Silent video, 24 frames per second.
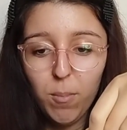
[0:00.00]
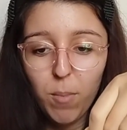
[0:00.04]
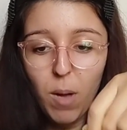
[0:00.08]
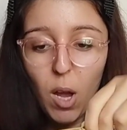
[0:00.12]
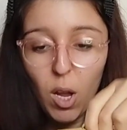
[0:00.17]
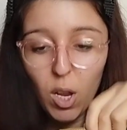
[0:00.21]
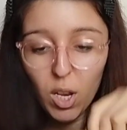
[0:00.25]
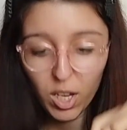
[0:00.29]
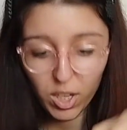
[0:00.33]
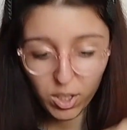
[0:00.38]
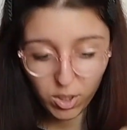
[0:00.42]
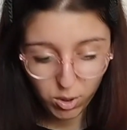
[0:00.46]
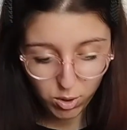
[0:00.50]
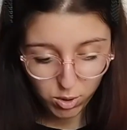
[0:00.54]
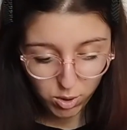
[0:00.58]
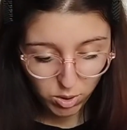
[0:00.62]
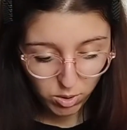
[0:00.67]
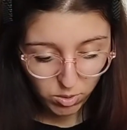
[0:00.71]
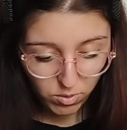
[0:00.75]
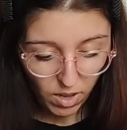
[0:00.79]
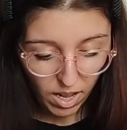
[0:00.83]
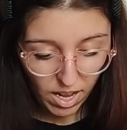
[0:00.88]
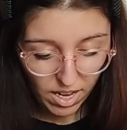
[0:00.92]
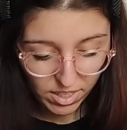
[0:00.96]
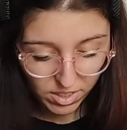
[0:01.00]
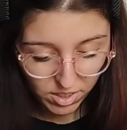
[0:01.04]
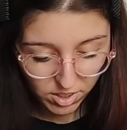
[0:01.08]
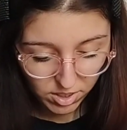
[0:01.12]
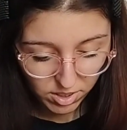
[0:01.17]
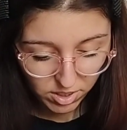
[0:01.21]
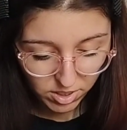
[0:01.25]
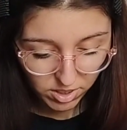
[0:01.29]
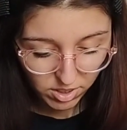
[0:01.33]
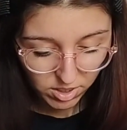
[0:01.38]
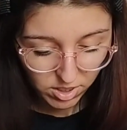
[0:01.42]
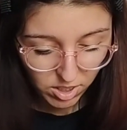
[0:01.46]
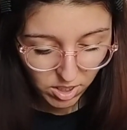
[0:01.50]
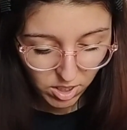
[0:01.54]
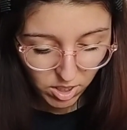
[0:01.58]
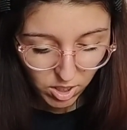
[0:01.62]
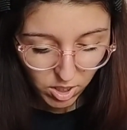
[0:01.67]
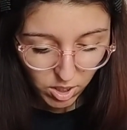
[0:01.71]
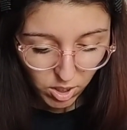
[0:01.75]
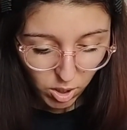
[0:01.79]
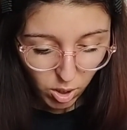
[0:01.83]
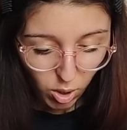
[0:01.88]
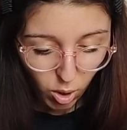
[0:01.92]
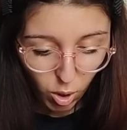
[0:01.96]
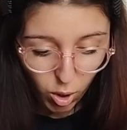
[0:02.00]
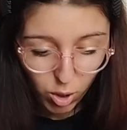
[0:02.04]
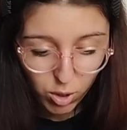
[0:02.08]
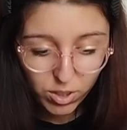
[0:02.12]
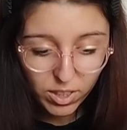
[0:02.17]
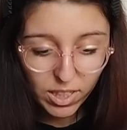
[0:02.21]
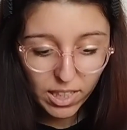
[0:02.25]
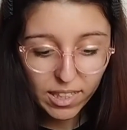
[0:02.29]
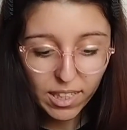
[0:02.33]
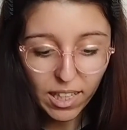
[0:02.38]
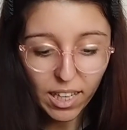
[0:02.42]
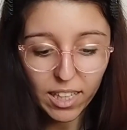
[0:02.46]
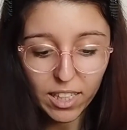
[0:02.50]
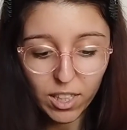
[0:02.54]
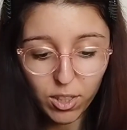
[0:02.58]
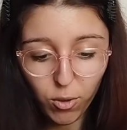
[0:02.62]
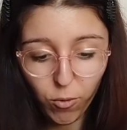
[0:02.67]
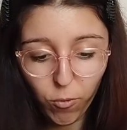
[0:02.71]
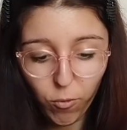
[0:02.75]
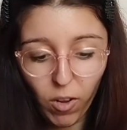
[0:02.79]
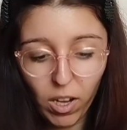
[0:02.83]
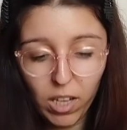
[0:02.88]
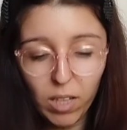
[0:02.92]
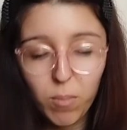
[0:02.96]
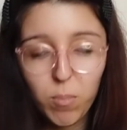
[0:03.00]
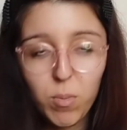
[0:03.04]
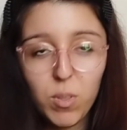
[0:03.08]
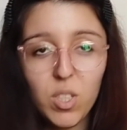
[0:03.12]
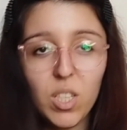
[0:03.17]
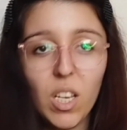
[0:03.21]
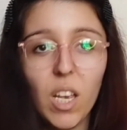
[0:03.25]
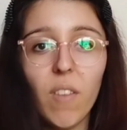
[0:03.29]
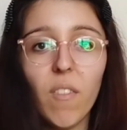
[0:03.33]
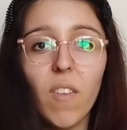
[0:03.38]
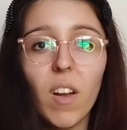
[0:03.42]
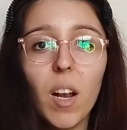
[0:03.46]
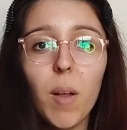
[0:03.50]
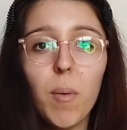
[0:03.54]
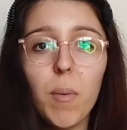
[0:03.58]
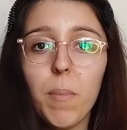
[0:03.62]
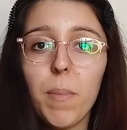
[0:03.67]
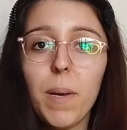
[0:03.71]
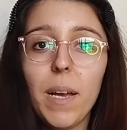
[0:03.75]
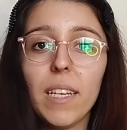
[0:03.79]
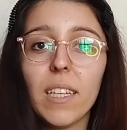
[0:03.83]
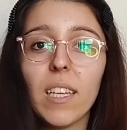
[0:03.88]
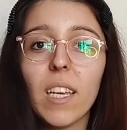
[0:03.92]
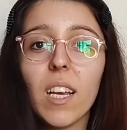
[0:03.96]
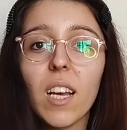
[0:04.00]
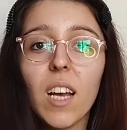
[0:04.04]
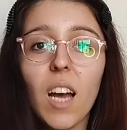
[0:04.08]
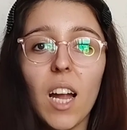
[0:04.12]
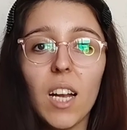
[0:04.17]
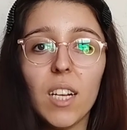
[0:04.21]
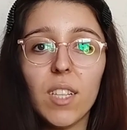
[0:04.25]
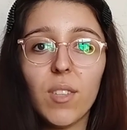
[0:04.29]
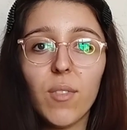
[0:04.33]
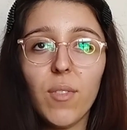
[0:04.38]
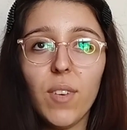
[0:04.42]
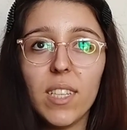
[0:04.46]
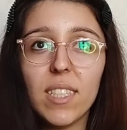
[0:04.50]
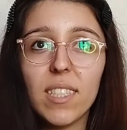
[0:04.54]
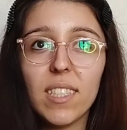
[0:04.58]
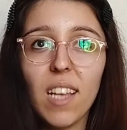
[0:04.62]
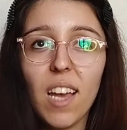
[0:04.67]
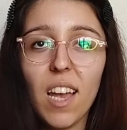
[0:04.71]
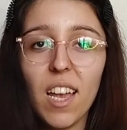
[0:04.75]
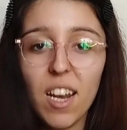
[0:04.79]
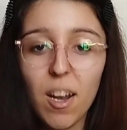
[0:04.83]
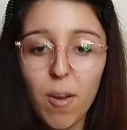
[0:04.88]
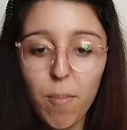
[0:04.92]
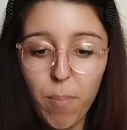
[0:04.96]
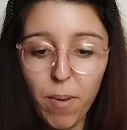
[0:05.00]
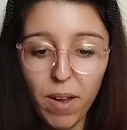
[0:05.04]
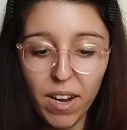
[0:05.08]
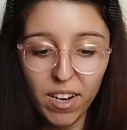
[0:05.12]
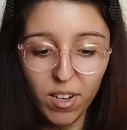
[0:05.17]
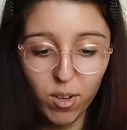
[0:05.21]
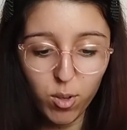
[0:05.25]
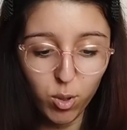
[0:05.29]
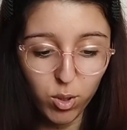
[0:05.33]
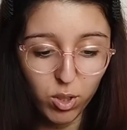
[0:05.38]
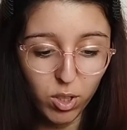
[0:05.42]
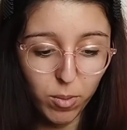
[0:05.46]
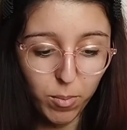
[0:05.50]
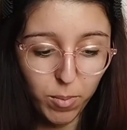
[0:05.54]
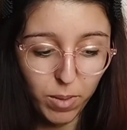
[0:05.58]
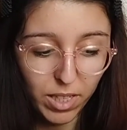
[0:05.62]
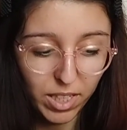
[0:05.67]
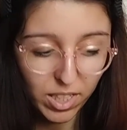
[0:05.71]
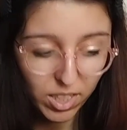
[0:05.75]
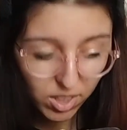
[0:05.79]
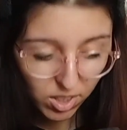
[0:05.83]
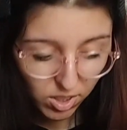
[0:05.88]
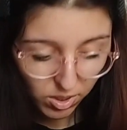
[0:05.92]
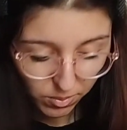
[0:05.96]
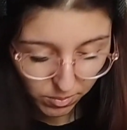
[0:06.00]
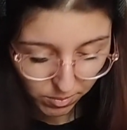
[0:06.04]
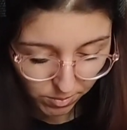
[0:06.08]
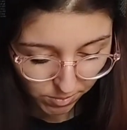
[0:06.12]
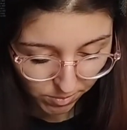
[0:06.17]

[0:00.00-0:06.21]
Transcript: Böyle gözü var. Önde de hani ufak bir şey var ama belki kart vesaire para konabilir.